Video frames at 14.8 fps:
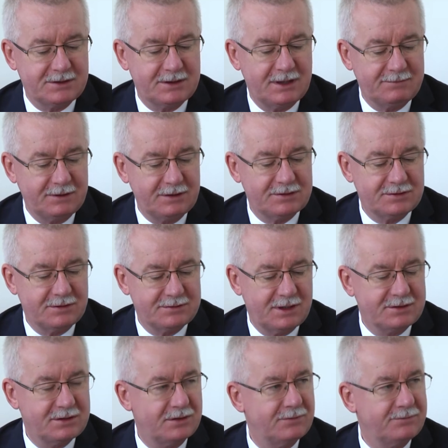że największe
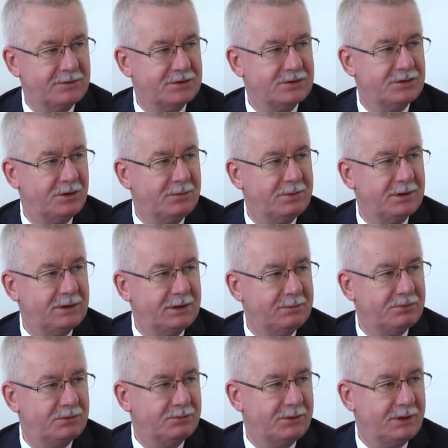oznacza również dobry i
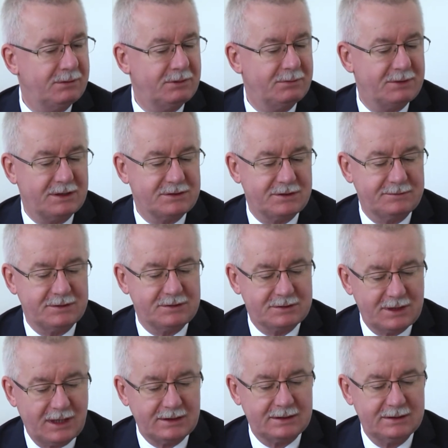próbujemy pracować
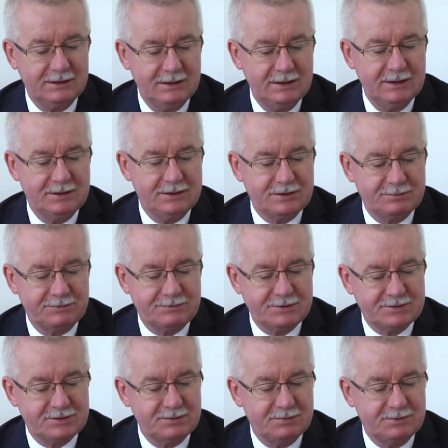tak, żeby
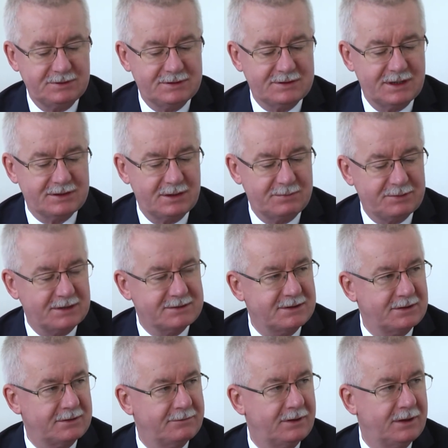wszyscy byli z naszej
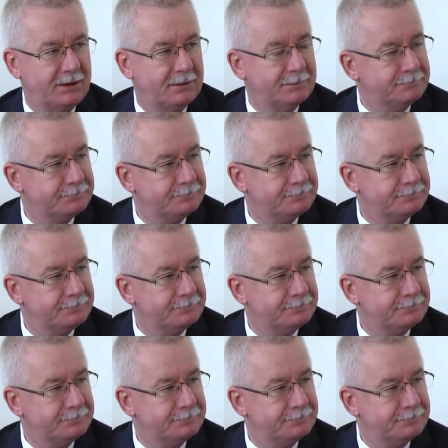pracy zadowoleni.